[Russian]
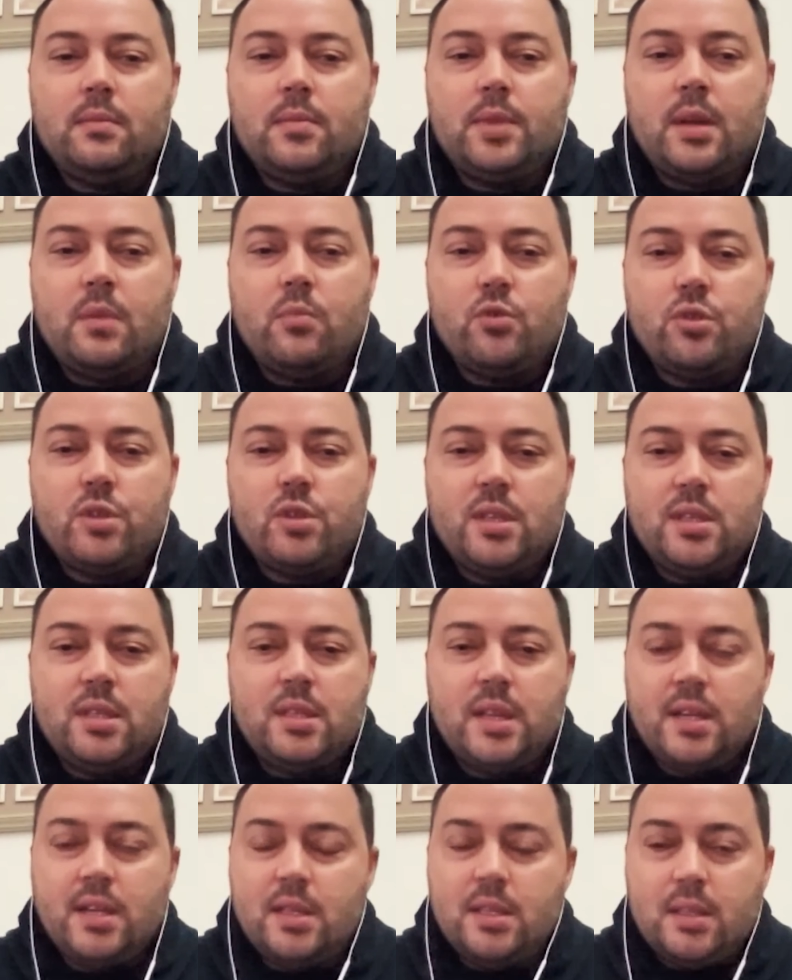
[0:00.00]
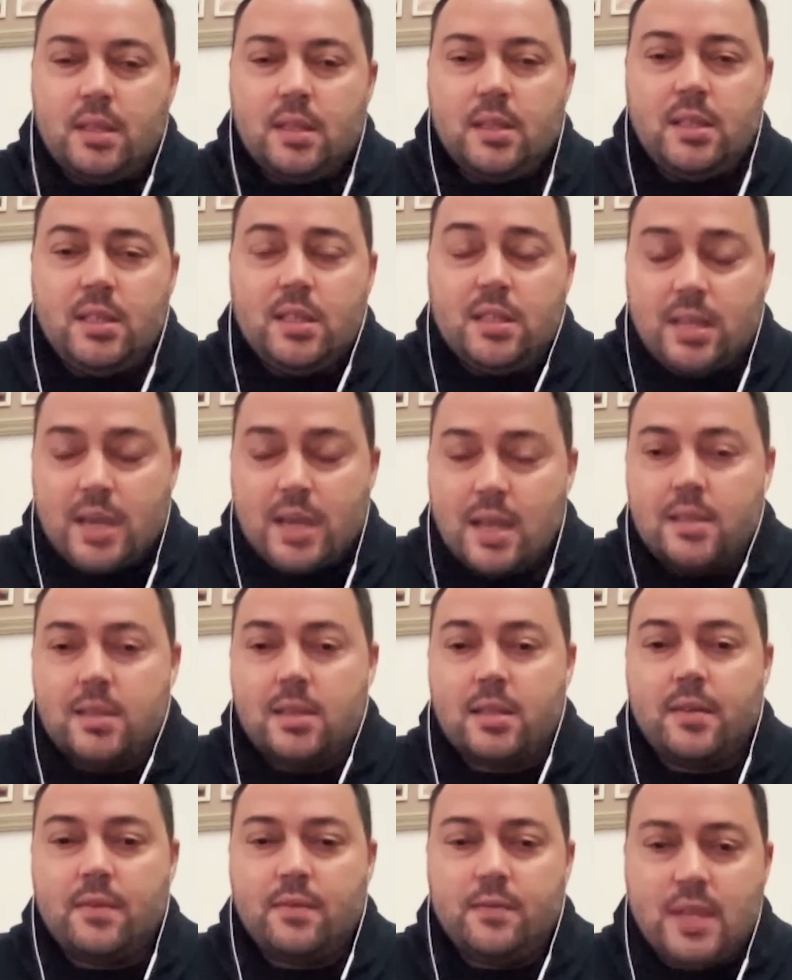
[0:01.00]
потому что
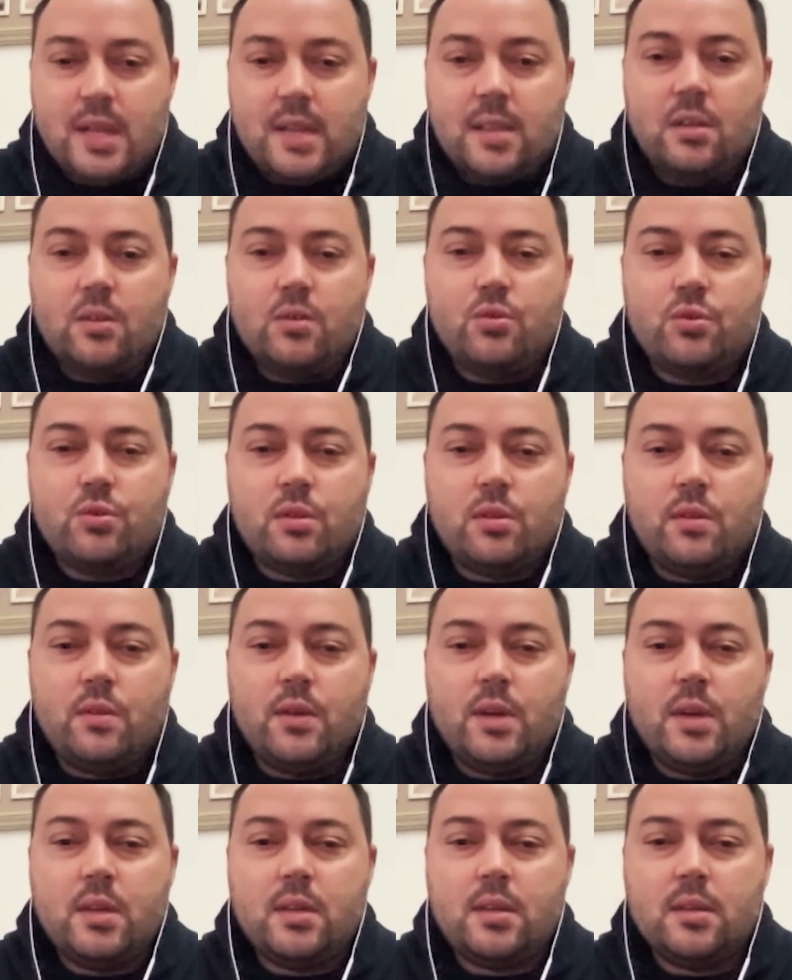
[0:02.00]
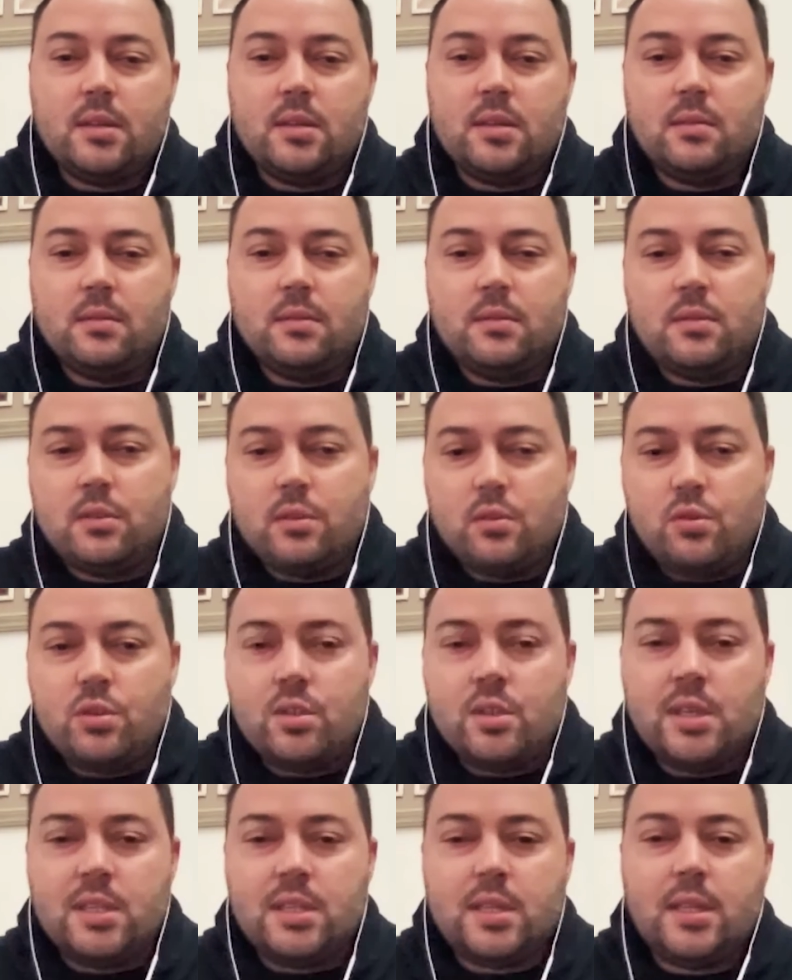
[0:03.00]
дискредитация в данных условиях э,
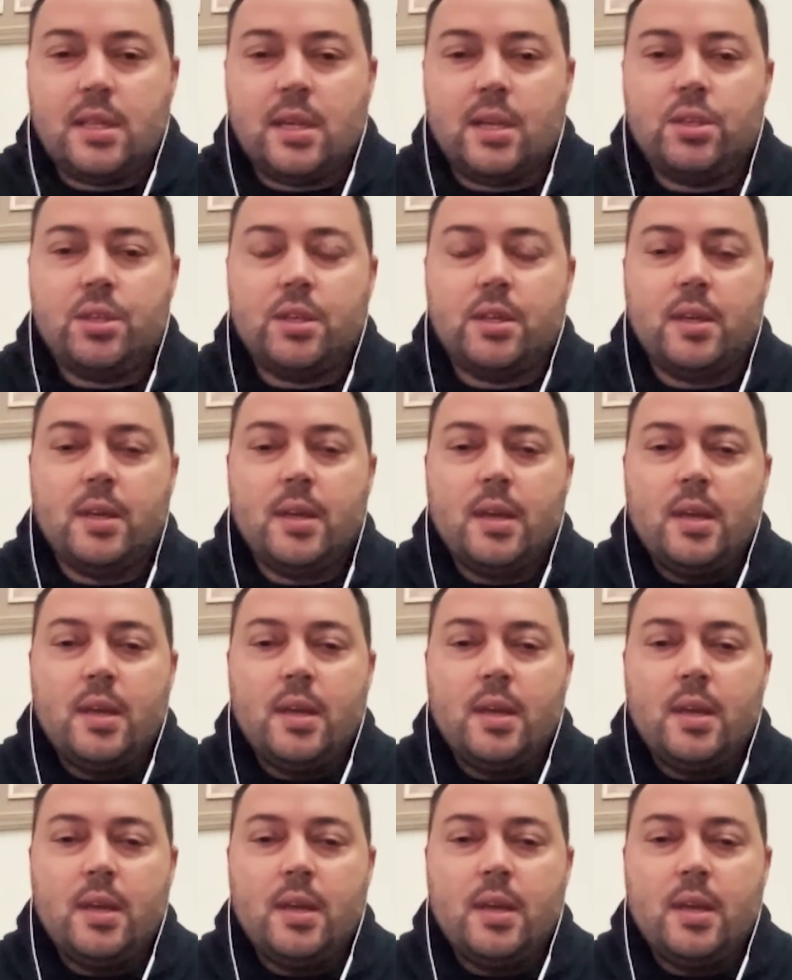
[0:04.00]
сложная задача.